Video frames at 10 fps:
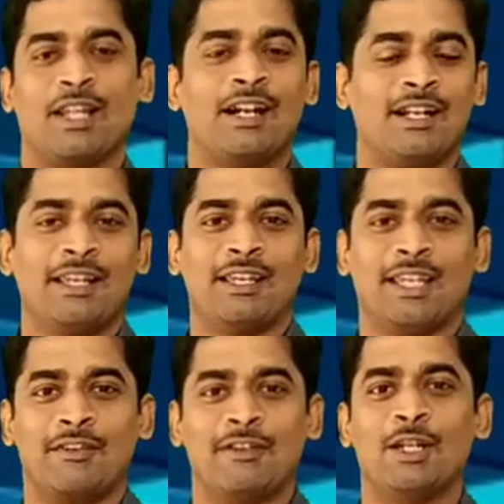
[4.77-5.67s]
అంటే
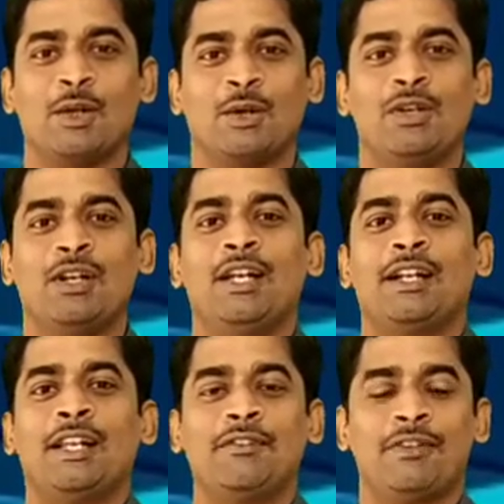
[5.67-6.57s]
ఈ వీడియోలో
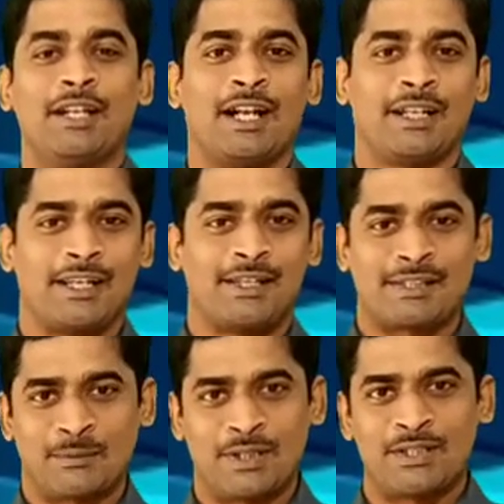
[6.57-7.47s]
డెఫినెట్ ఆర్టికల్కి
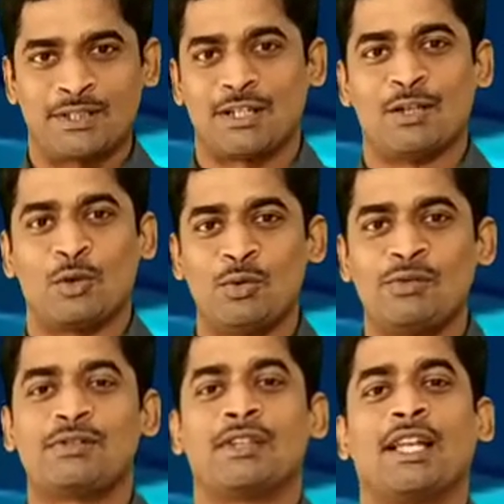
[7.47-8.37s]
సంబంధించిన రూల్స్